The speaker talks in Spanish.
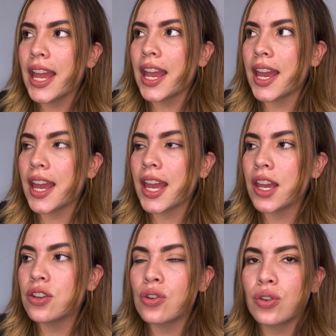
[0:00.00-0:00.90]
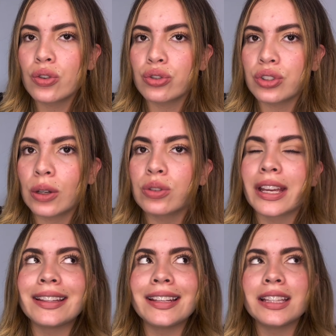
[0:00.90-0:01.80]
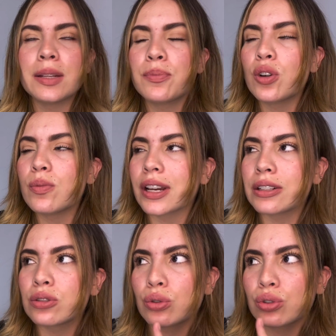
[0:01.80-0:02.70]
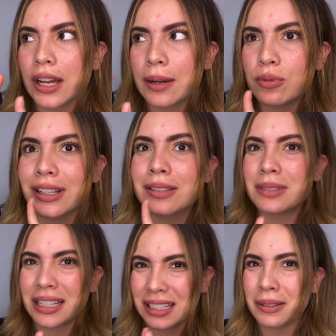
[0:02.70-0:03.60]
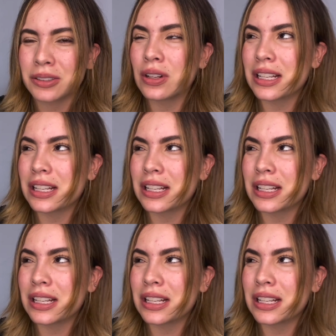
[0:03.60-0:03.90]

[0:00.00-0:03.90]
eh, yo lo conocí, o sea, ya tenía tiempo como que nos cruzábamos, las, ya sabes, ¿no?